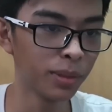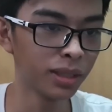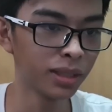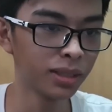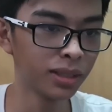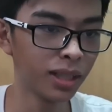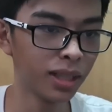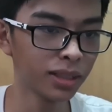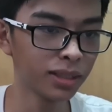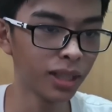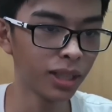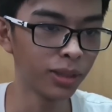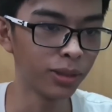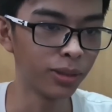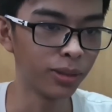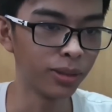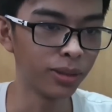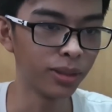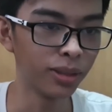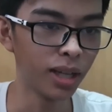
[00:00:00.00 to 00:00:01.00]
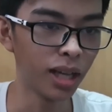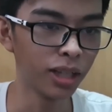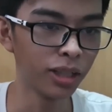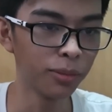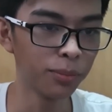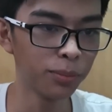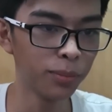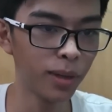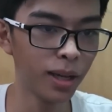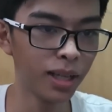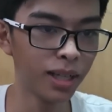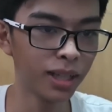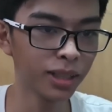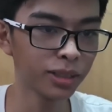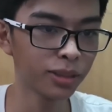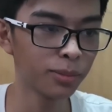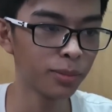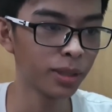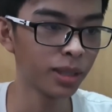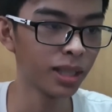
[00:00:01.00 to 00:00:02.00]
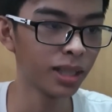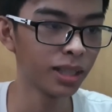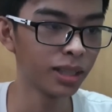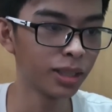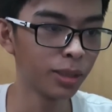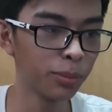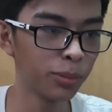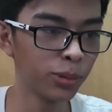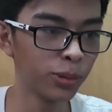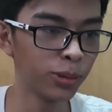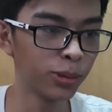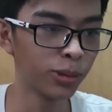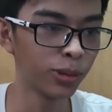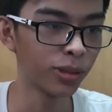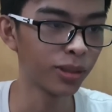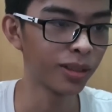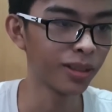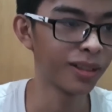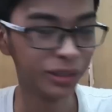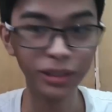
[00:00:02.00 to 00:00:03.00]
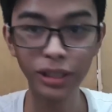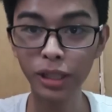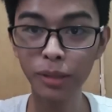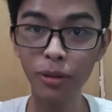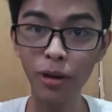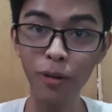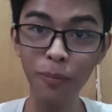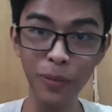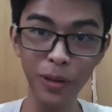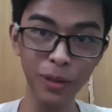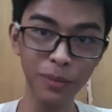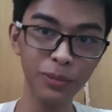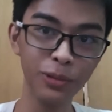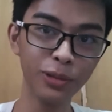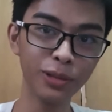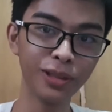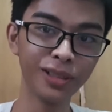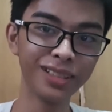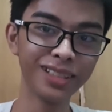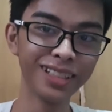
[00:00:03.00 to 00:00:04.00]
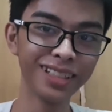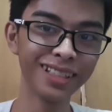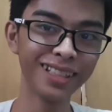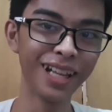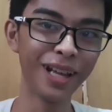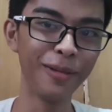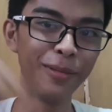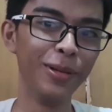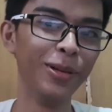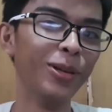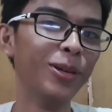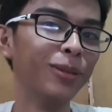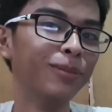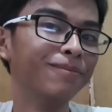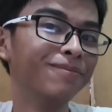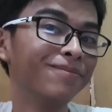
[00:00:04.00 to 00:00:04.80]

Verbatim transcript: at ng tanong, ano pong balak nyo maging in the future? Hindi naman ako famous, ay sabi yun.